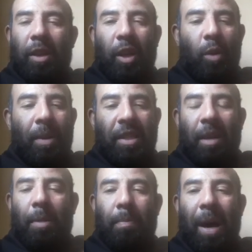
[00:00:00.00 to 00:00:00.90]
كيلو
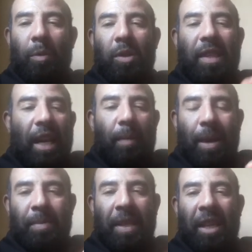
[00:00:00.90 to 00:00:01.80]
مثلا ب 4 ونص خليه ب
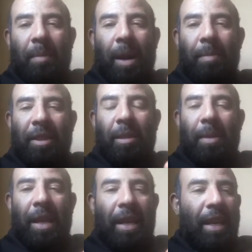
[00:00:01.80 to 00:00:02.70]
5 جنيه مع الماده
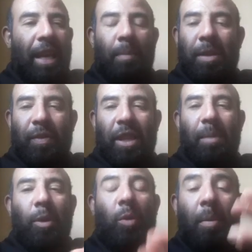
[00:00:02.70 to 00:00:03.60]
المالقه
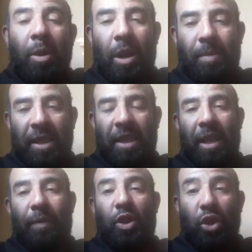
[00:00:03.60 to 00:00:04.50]
35 بياكل ب 150
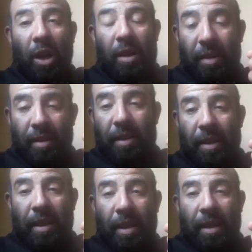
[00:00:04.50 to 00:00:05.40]
جنيه في الشهر
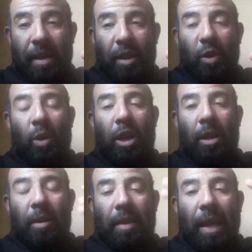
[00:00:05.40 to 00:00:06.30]
يقول
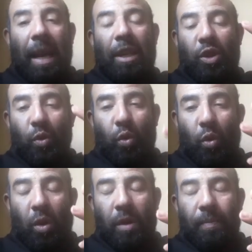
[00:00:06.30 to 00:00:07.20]
لي ثلاث
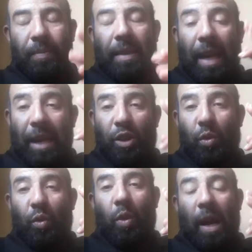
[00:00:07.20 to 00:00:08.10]
شهور ثلاث
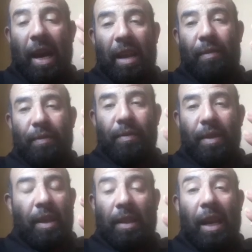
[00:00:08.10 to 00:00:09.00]
شهور علف
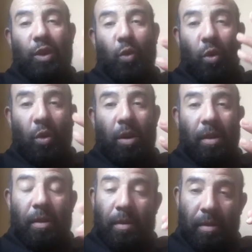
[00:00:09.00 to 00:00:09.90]
ثلاث آه، شهور
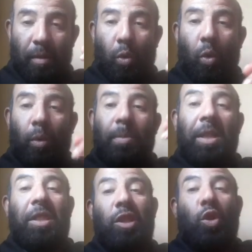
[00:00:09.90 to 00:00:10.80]

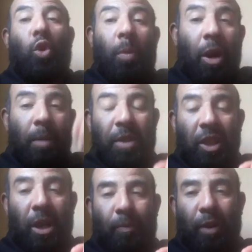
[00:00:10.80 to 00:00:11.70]
وبيزيد
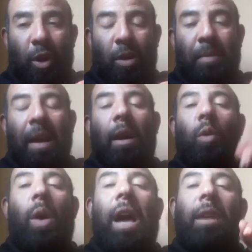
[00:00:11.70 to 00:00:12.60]
650 جرام في اليوم
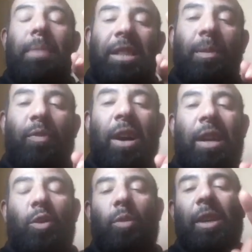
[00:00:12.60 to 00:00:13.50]
وعلى البرسيم
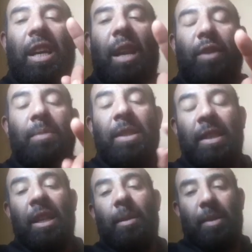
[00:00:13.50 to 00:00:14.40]
فقط وبيكلف
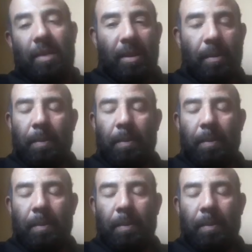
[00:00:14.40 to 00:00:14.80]
50 جنيه بس